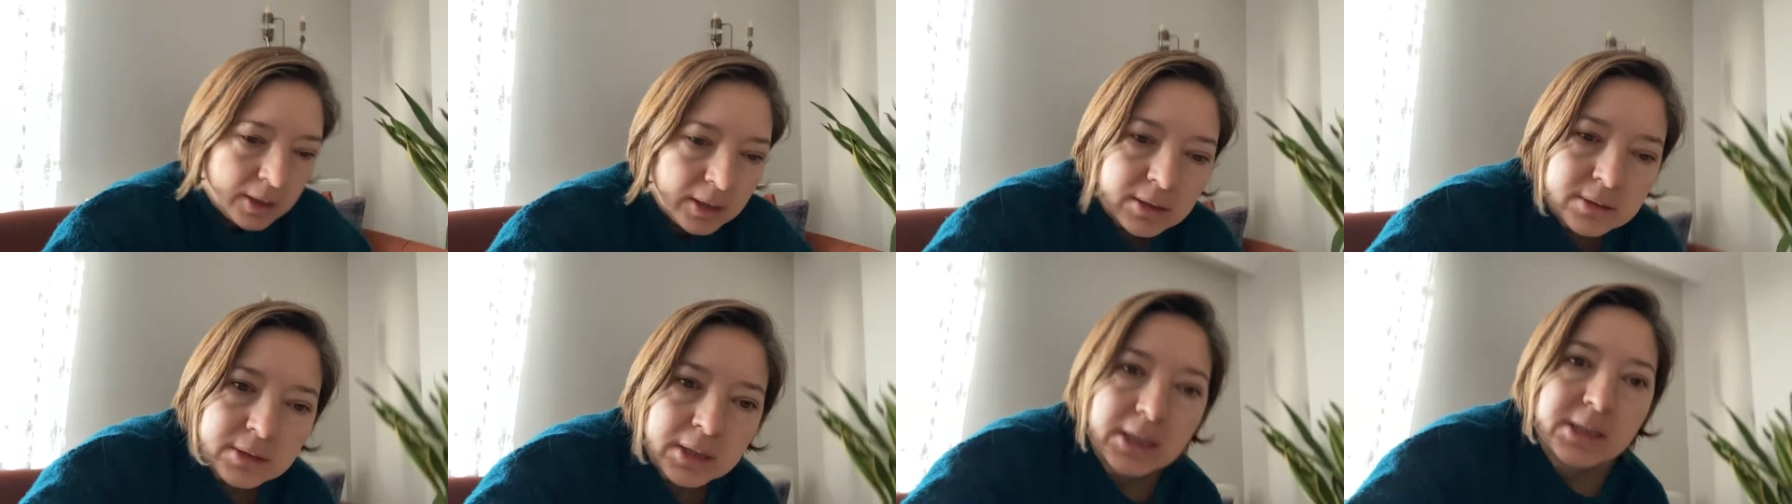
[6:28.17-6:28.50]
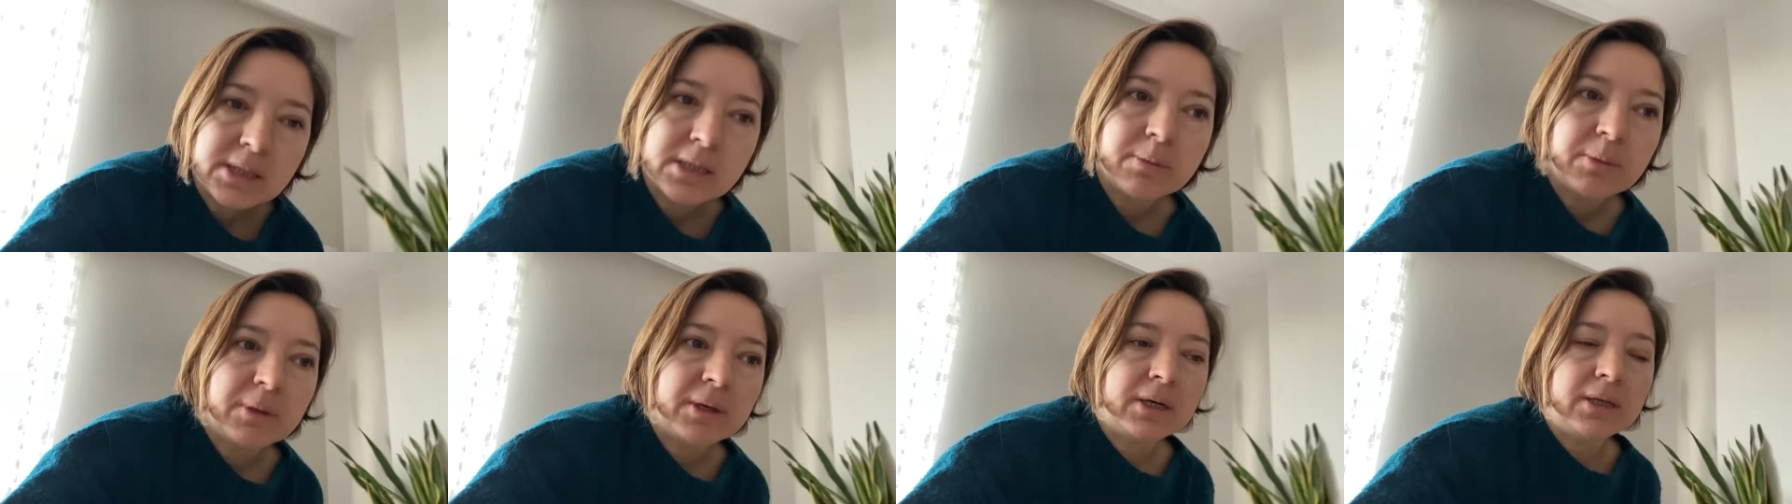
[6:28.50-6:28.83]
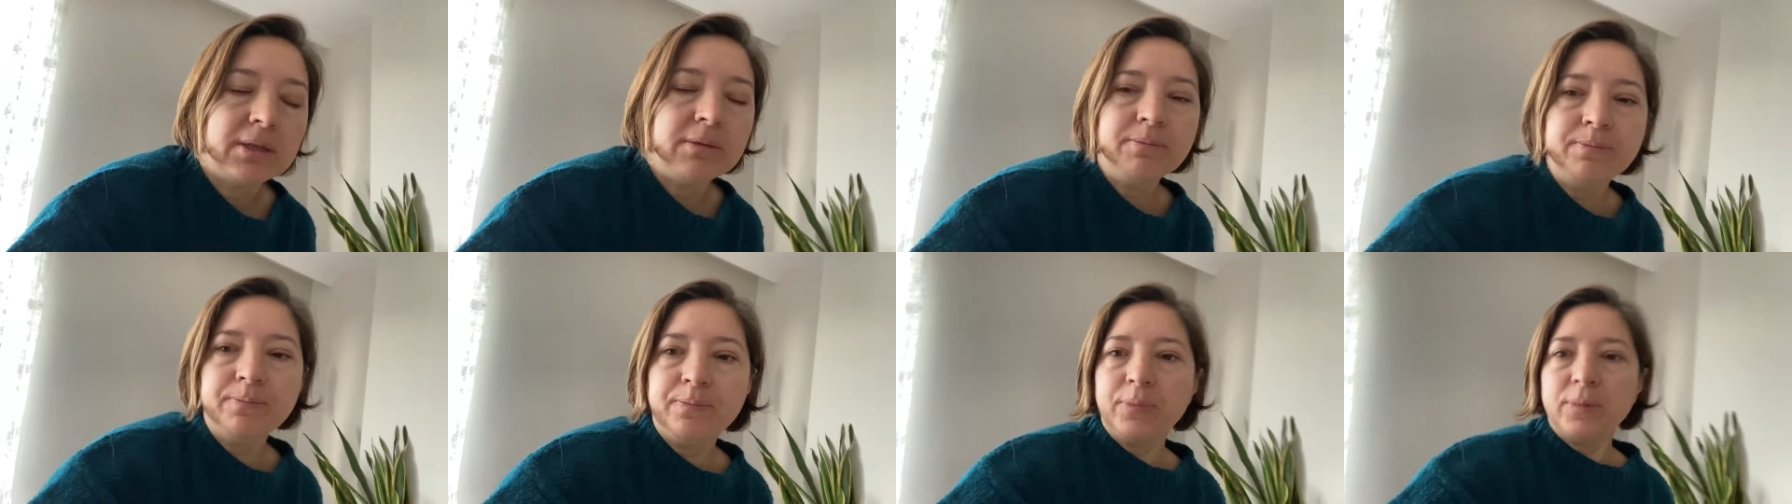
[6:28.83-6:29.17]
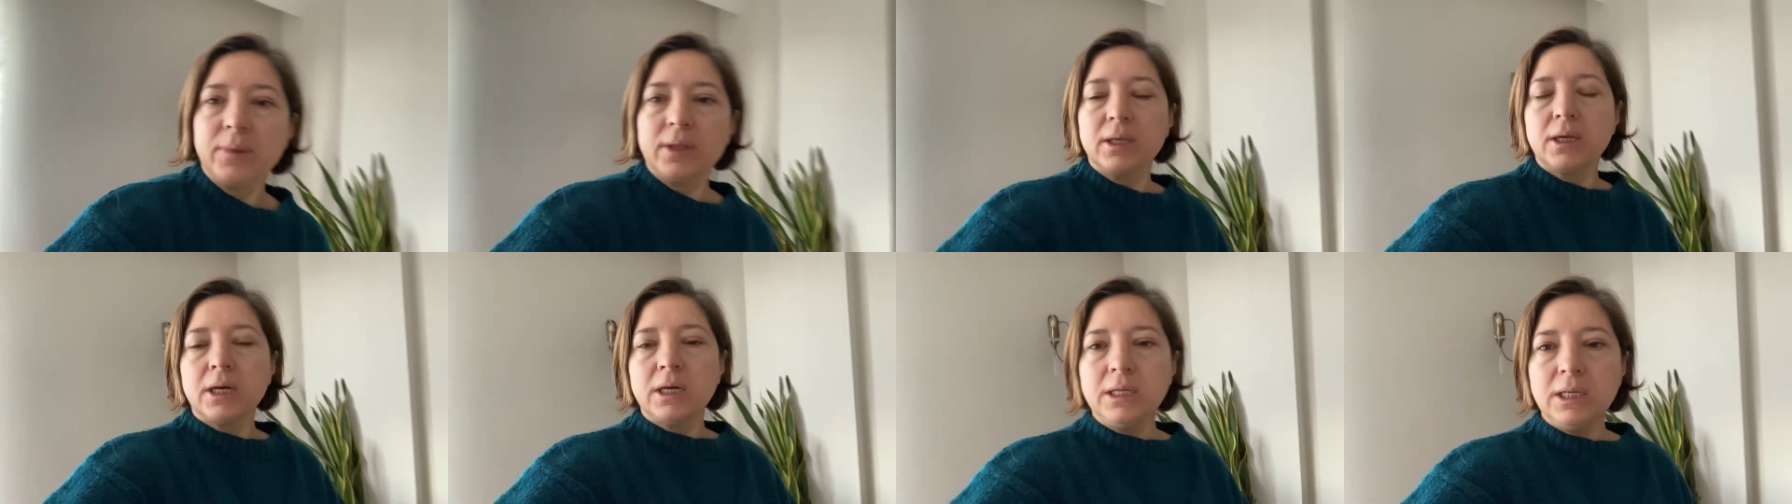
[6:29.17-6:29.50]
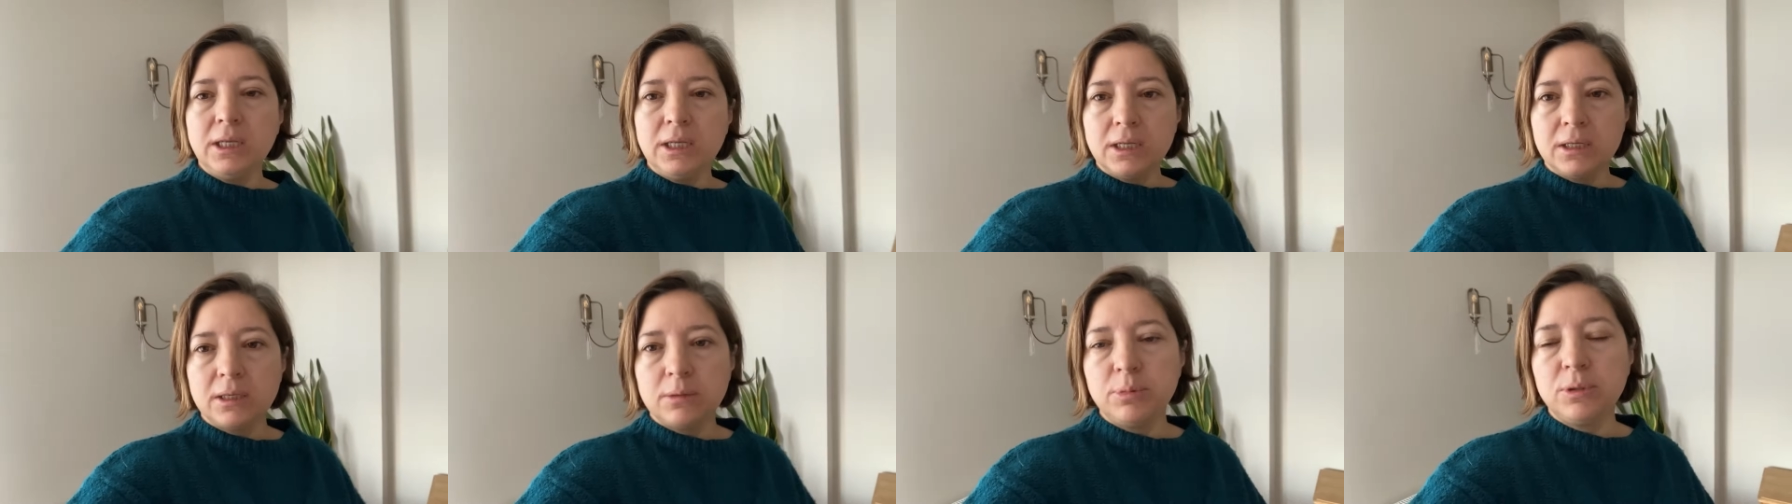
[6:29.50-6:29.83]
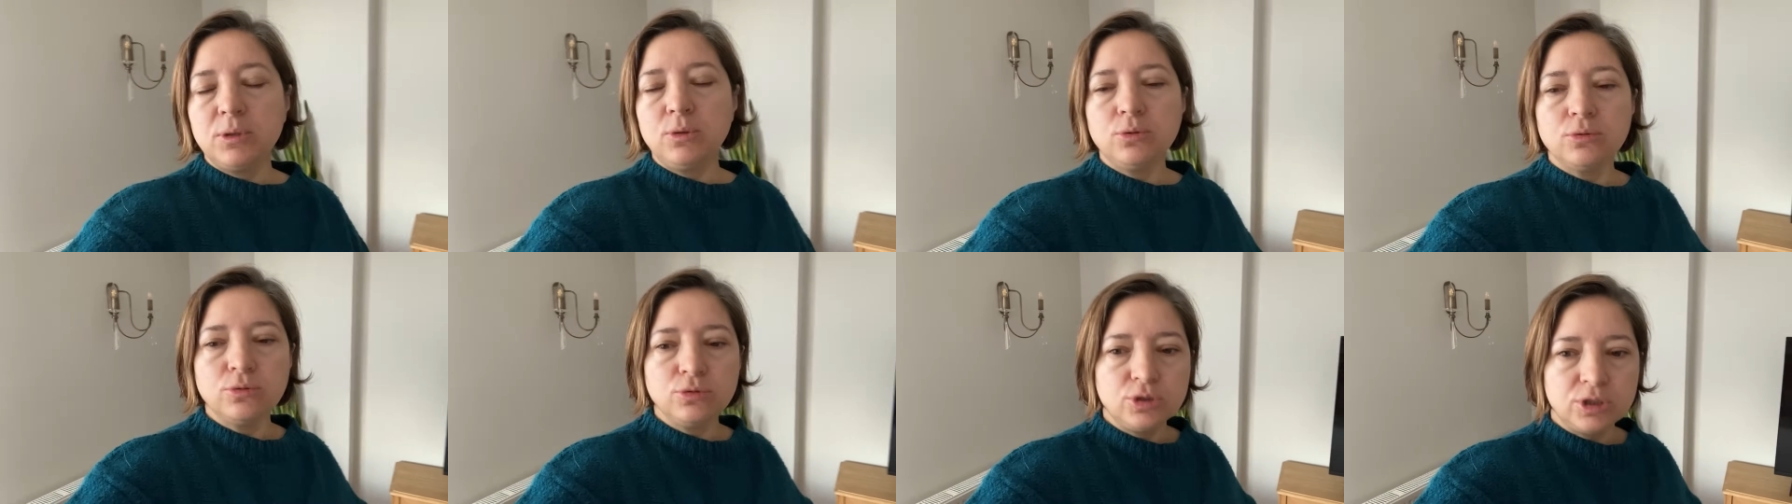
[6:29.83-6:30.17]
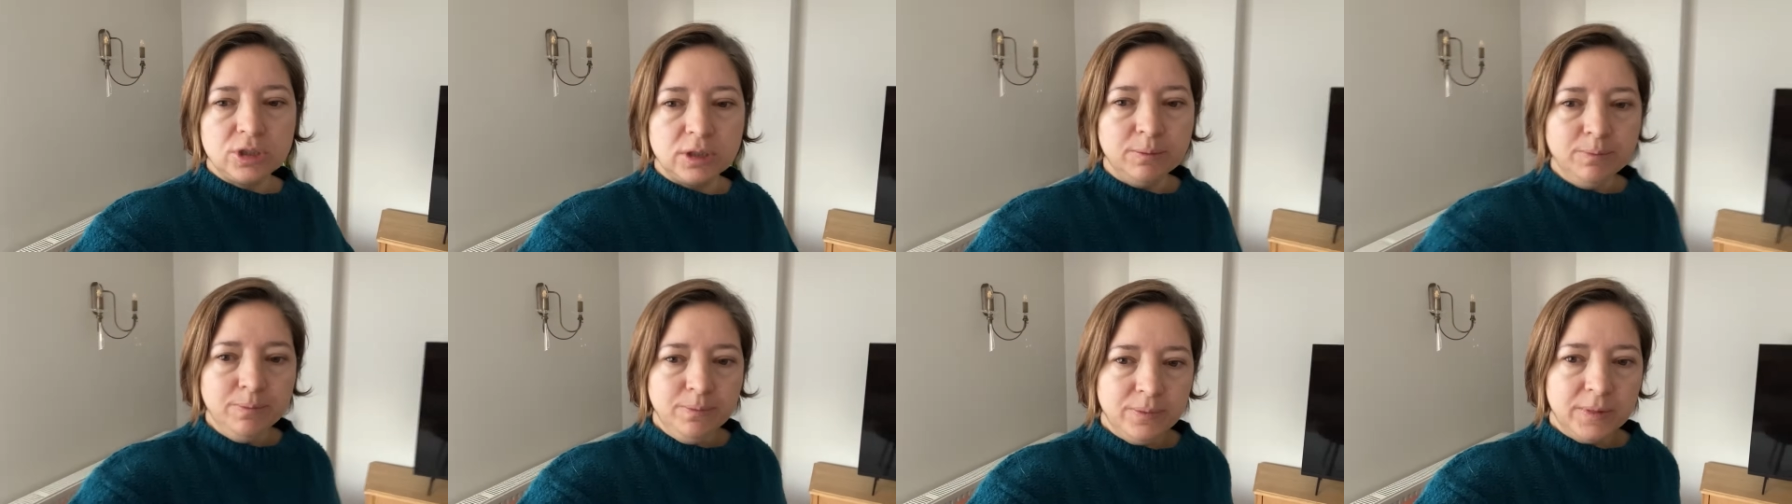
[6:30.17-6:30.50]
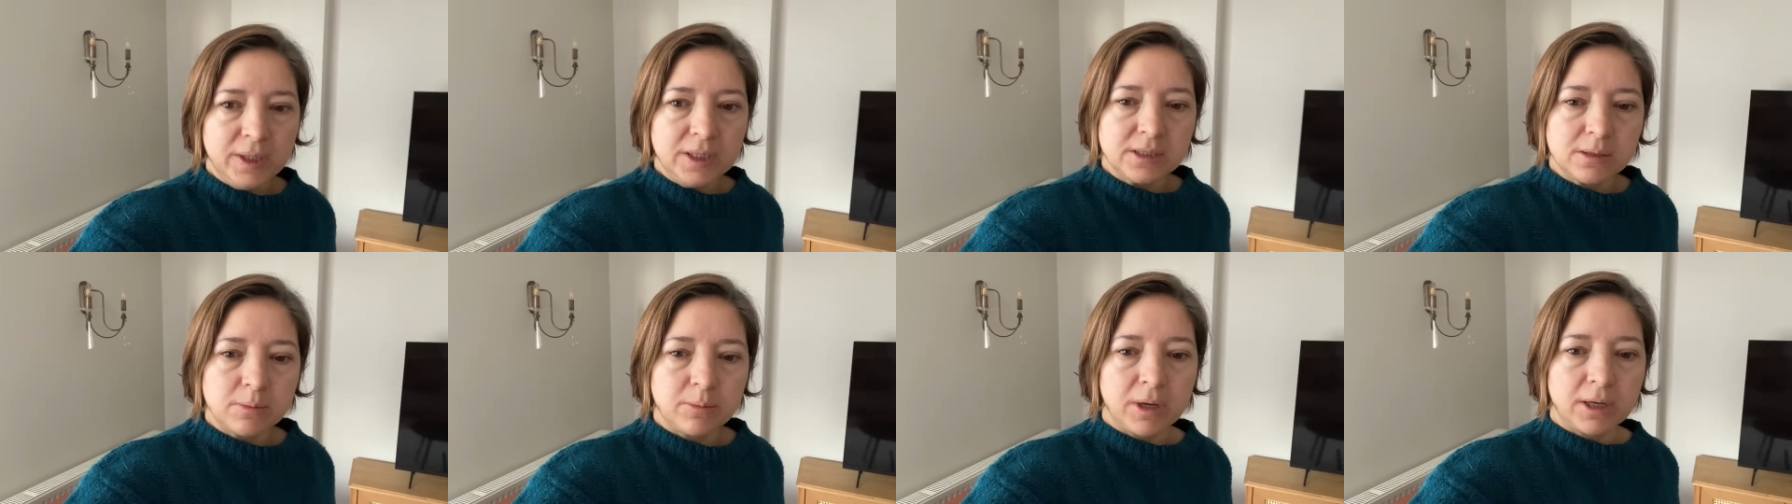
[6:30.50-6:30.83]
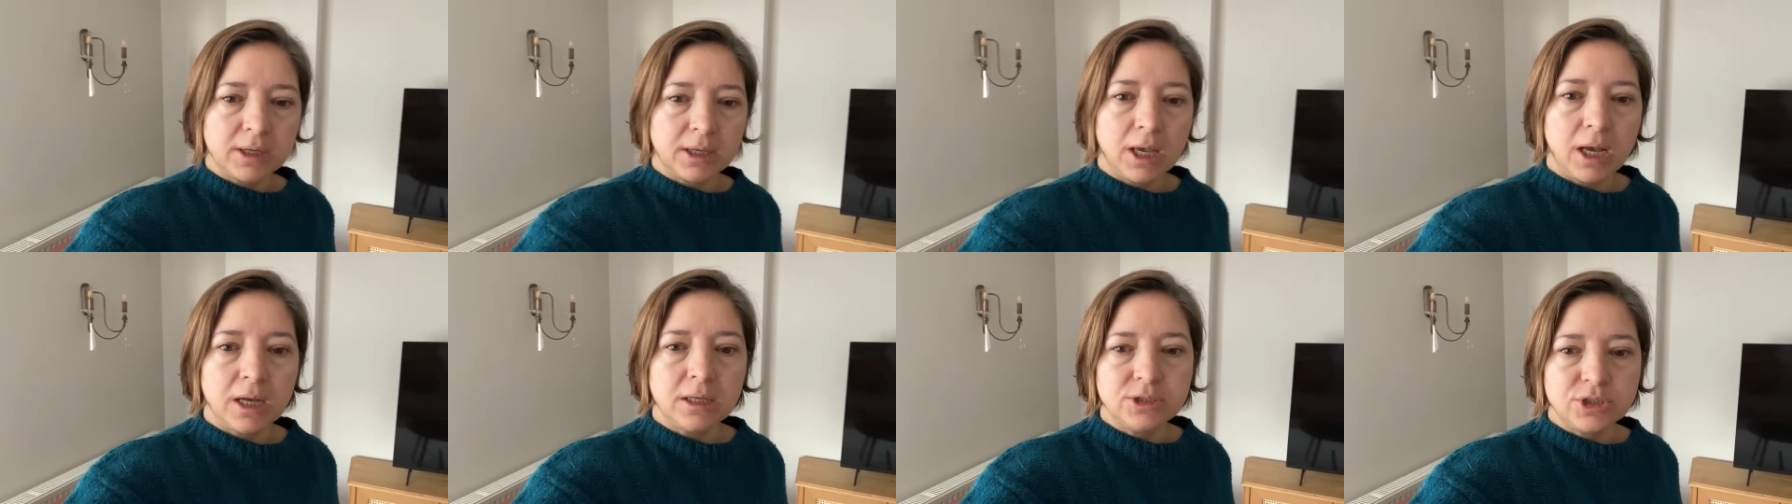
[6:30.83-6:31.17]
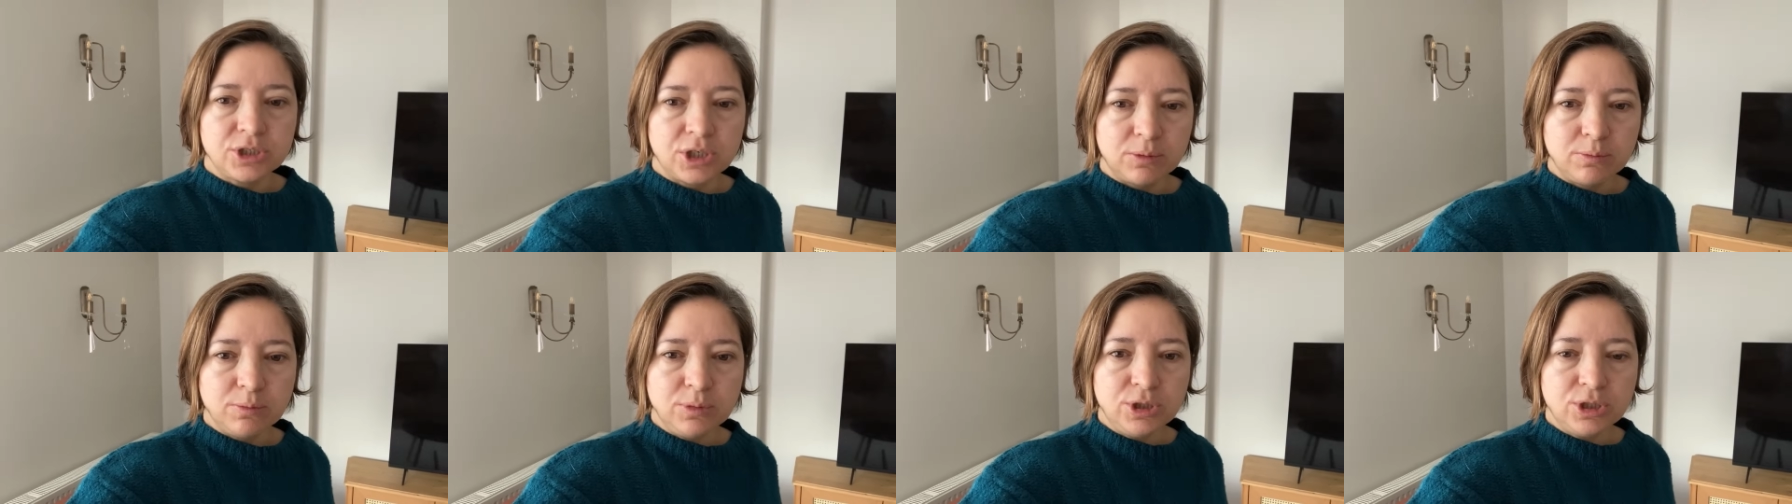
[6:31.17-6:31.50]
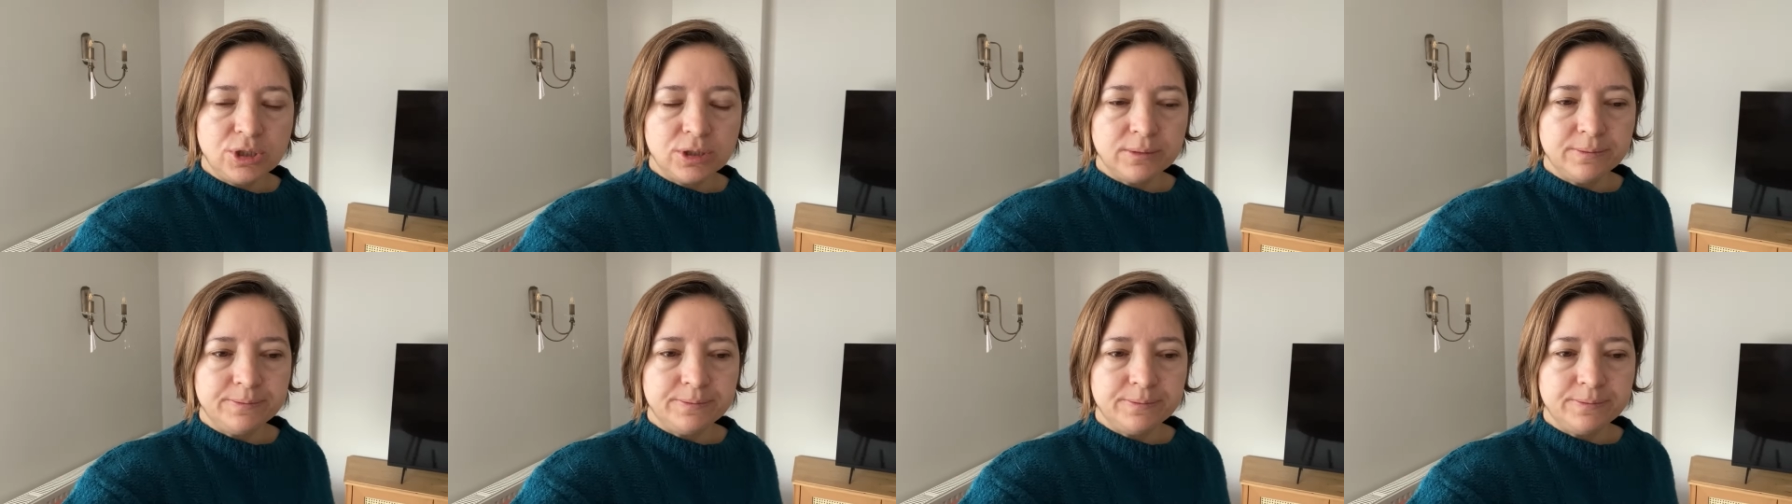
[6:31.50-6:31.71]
Neyse bakalım. Ali ile de bir konuşayım. Ne zaman gelecekmiş?